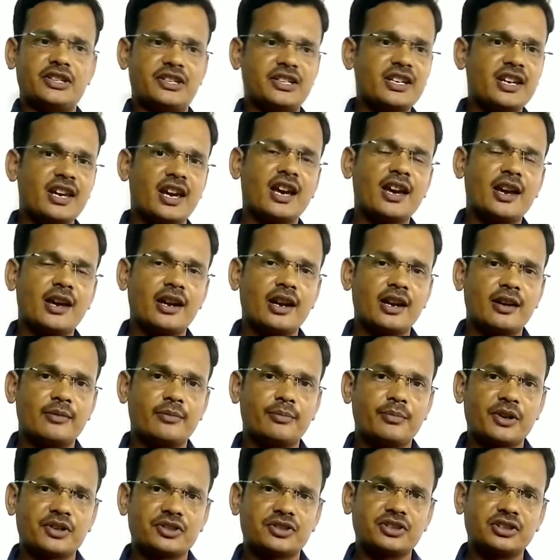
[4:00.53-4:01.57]
ये है
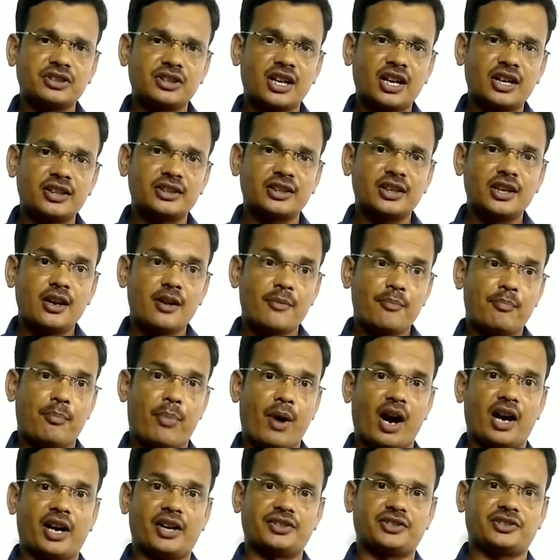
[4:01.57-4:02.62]
पक्षीराज
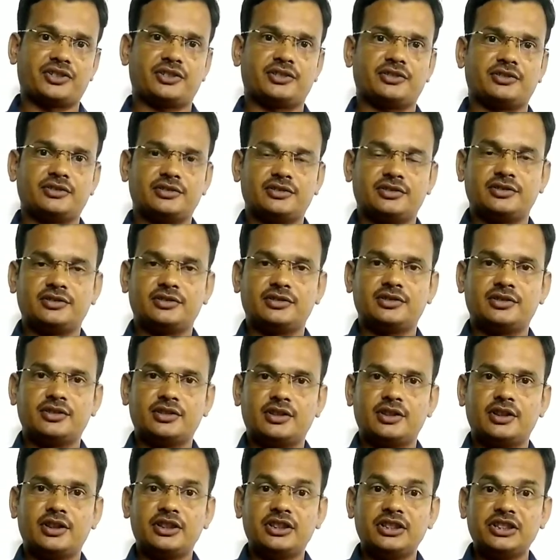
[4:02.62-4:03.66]
बाज
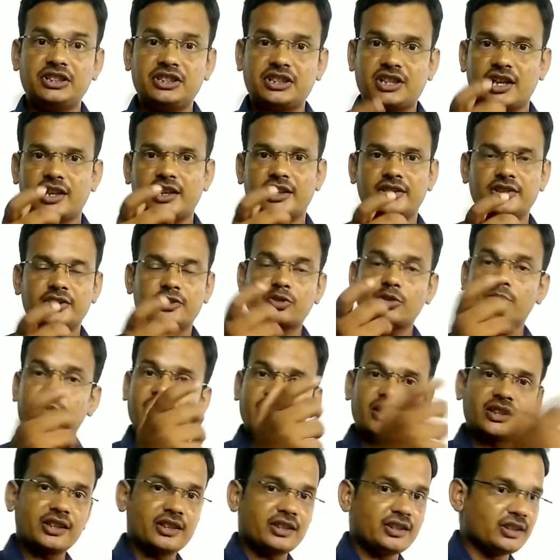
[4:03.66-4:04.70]
ईगल जिसको हम
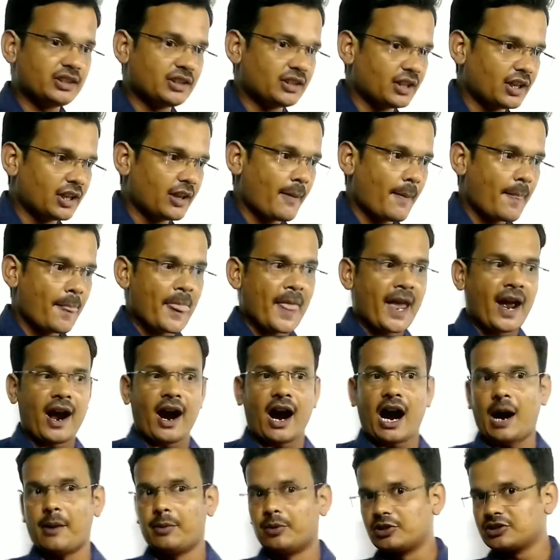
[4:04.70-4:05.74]
कहते हैं ईगल
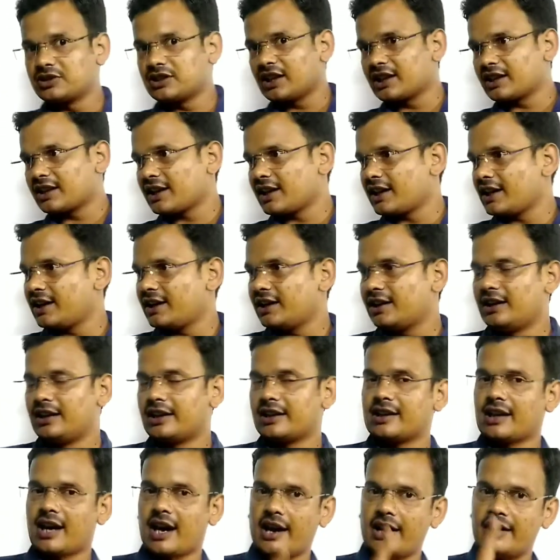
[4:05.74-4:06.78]
अब होता क्या है
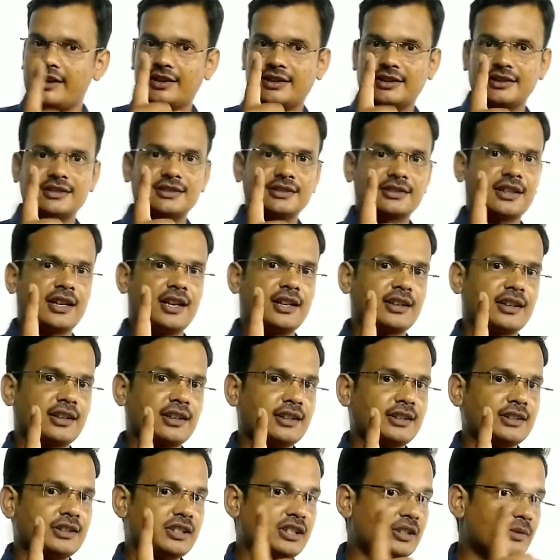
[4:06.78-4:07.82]
लेकिन हर एक इंसान
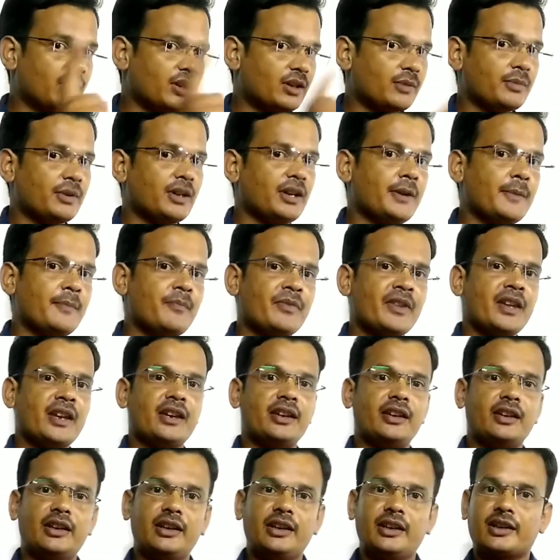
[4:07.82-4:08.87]
के जीवन में
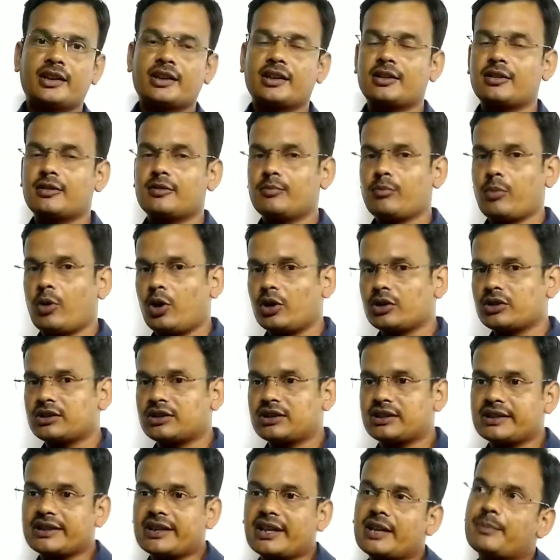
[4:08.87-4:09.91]
एक बहुत
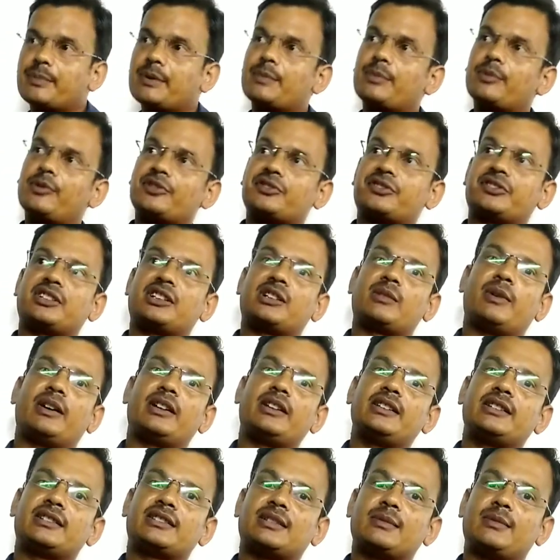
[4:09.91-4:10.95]
शिखर पे पहुंचने के
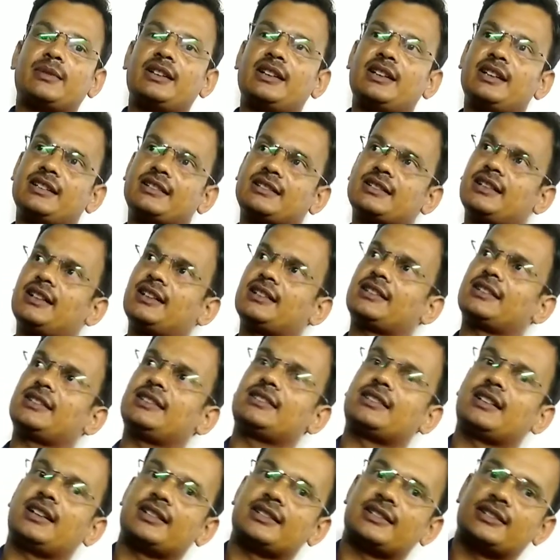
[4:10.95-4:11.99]
बाद एक समय ऐसा आता है
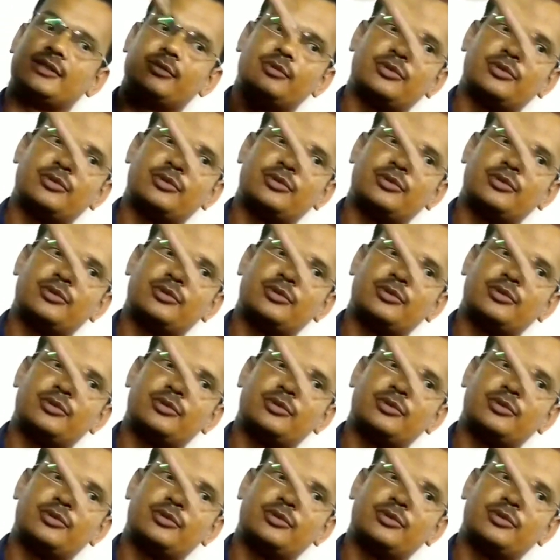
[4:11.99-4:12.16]
जहाँ से